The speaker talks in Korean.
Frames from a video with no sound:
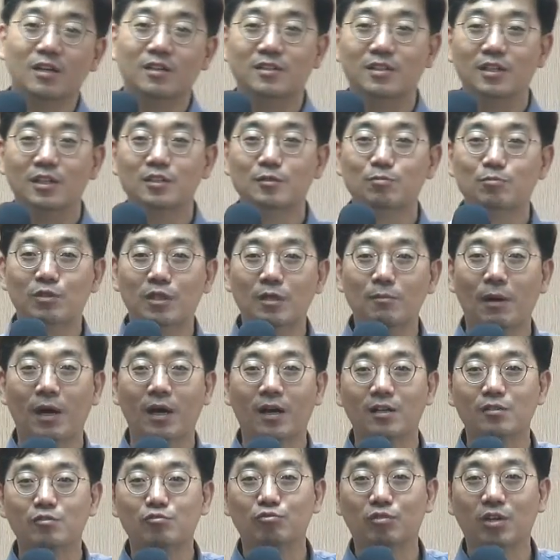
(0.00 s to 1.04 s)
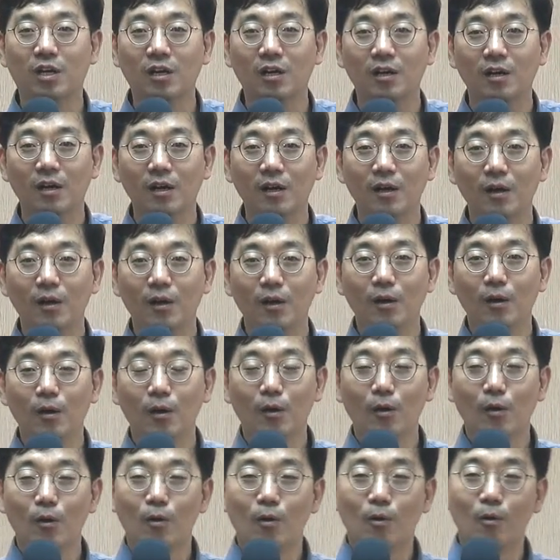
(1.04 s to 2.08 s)
그게 쉽게 말할 수가
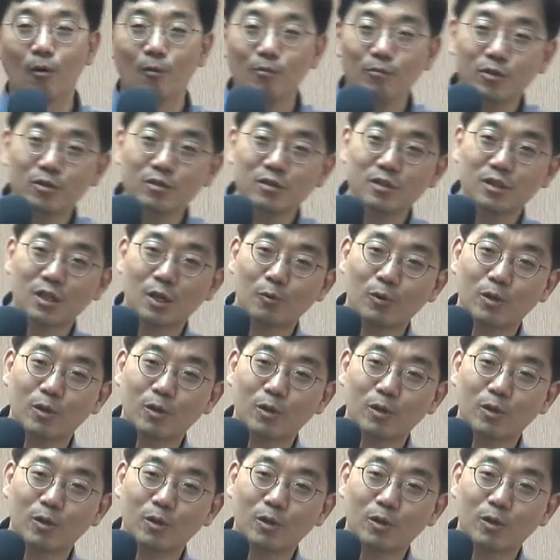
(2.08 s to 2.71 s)
없는 일이야.